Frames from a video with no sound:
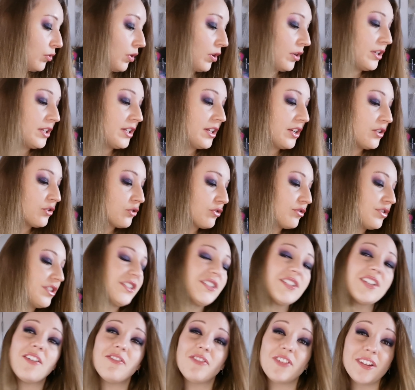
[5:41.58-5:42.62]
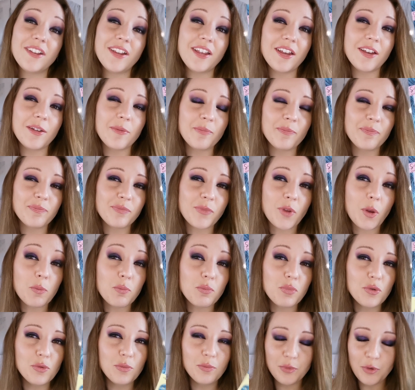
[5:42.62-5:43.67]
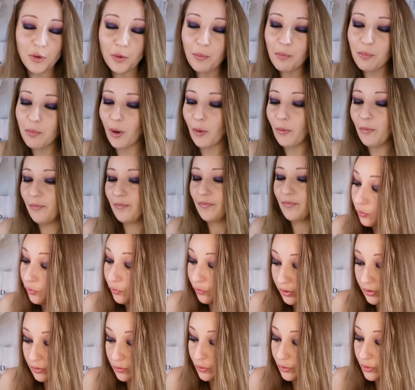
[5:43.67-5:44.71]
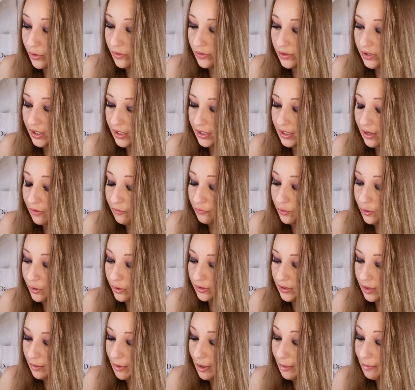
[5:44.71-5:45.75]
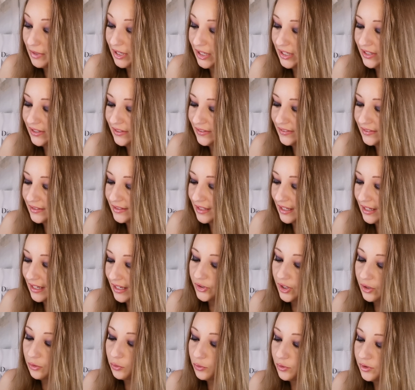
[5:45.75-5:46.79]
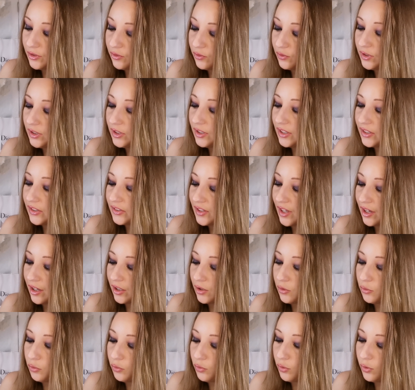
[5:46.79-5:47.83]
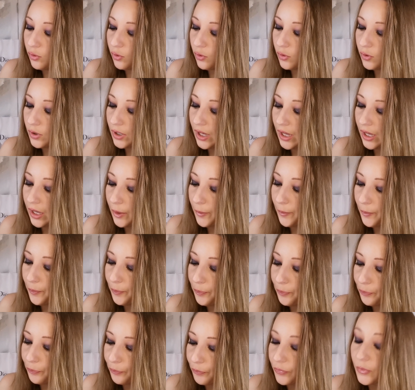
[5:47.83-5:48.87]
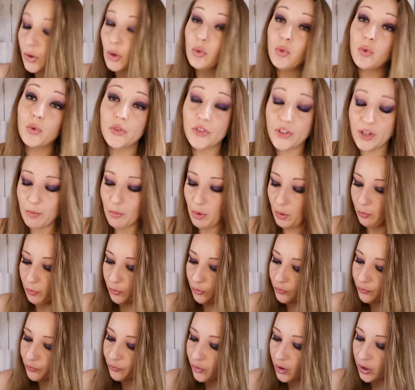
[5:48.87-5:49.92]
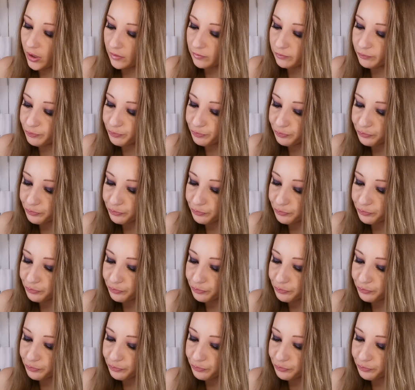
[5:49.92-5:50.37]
ouais, il est joli, ça fait des hum, plumes de pan. Dedans, il y a de la fleur d'amamélis ça tonifie et ça régule la, le sébum. Voilà.